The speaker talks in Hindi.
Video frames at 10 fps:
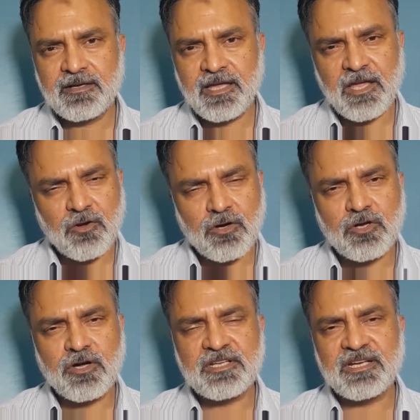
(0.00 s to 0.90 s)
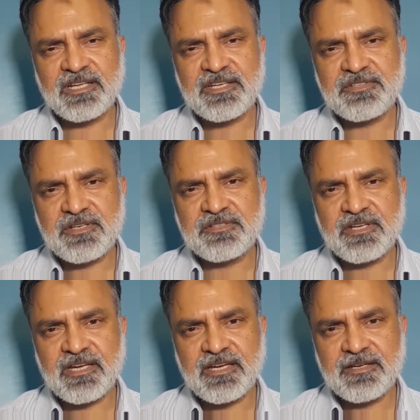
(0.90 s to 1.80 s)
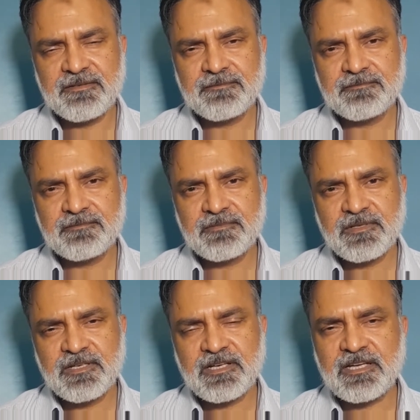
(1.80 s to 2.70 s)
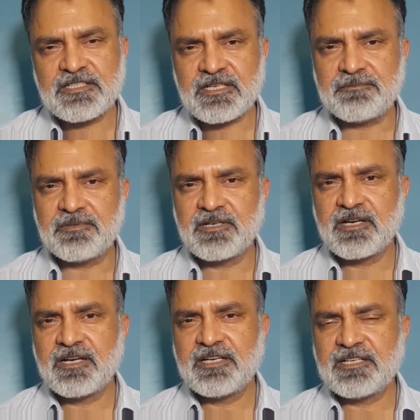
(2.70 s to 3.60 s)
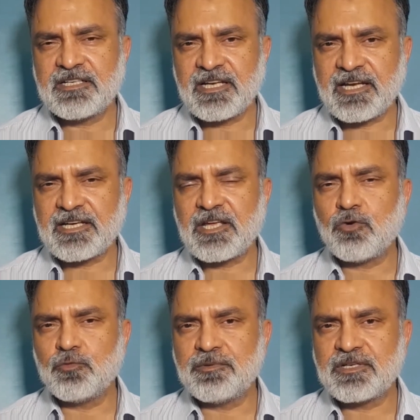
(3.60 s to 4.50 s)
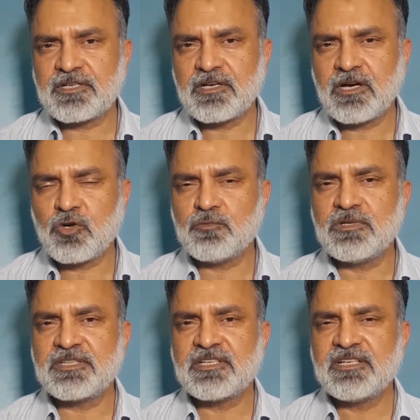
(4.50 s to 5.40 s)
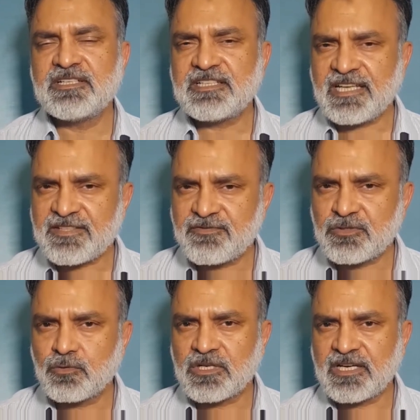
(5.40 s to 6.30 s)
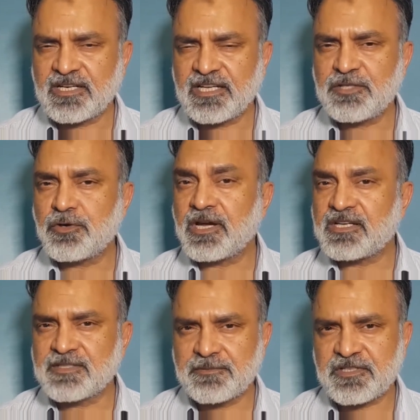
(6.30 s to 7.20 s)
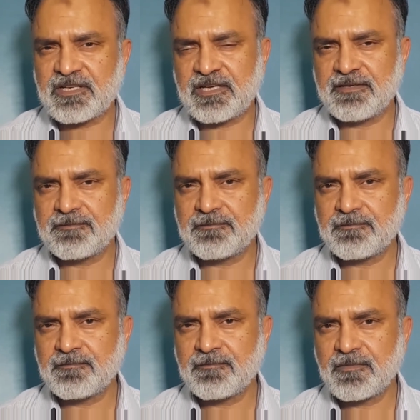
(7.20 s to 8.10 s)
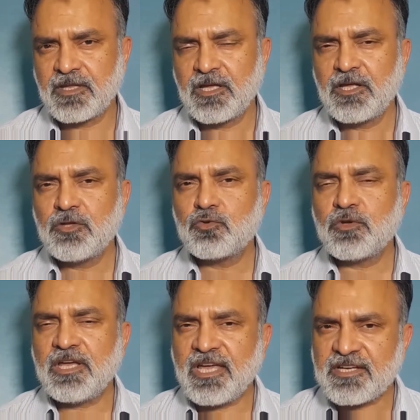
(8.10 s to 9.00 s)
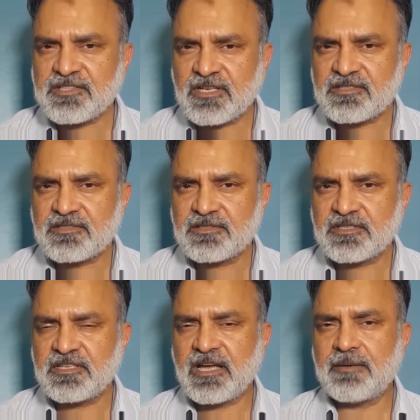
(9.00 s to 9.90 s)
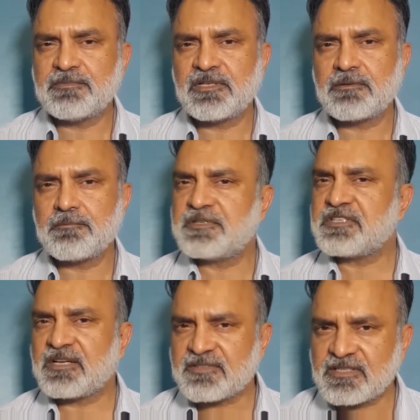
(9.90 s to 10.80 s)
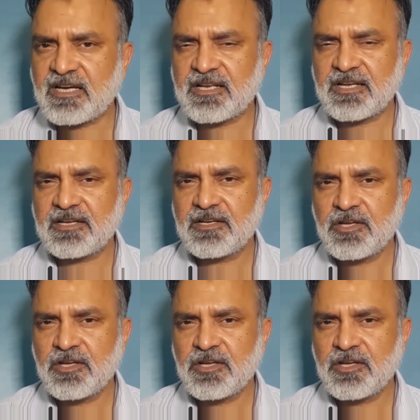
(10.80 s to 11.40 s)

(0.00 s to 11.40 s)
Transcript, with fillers: एक और गौर करने की चीज़ ये है कि जब टिकट के ऊपर हुकूमत टैक्स वसूल कर रही है जो कि कंजम्पशन है तो एक शख्स जिसकी आमदन पचास हज़ार है